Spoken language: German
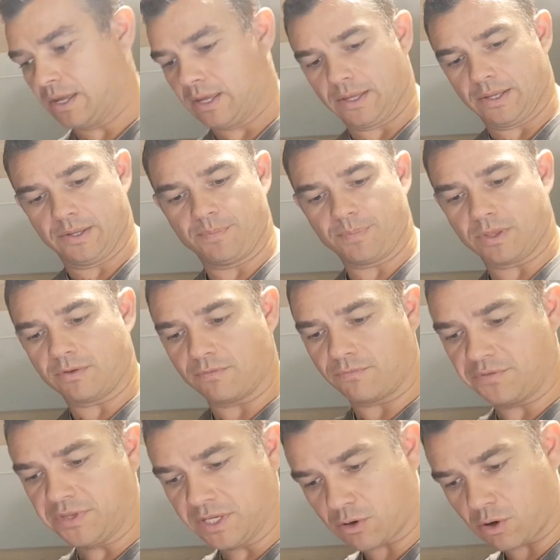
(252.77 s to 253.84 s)
Ähm,
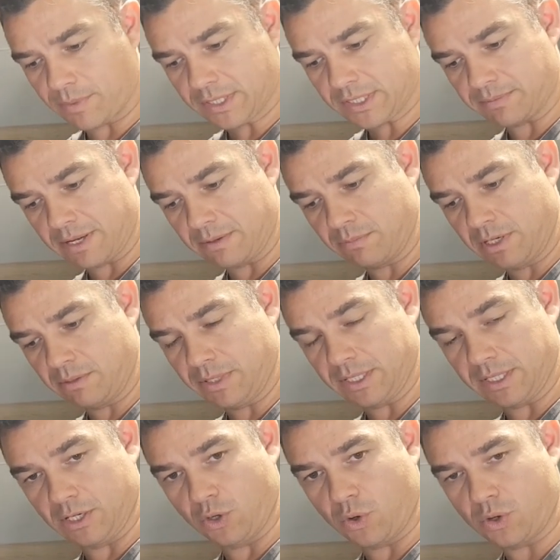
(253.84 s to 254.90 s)
4,2
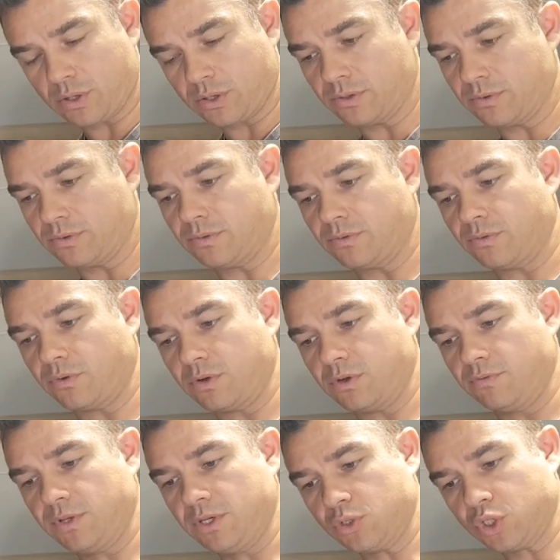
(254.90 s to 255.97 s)
mm Loch,
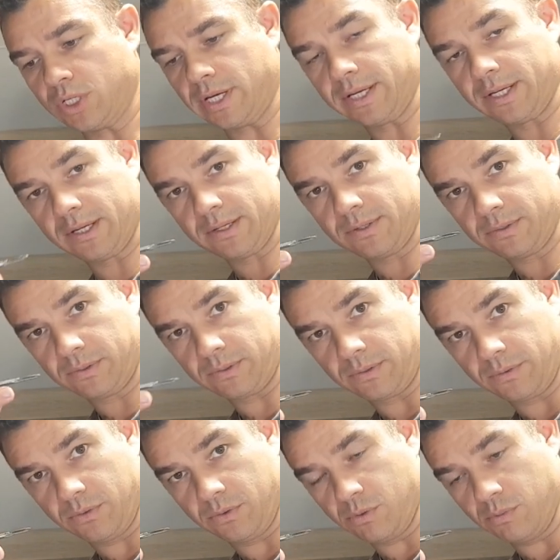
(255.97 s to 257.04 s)
Gewindeschneider
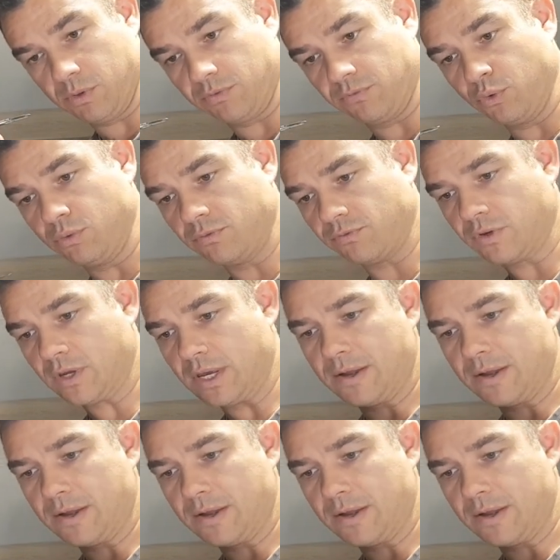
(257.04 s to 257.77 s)
äh, mit 5.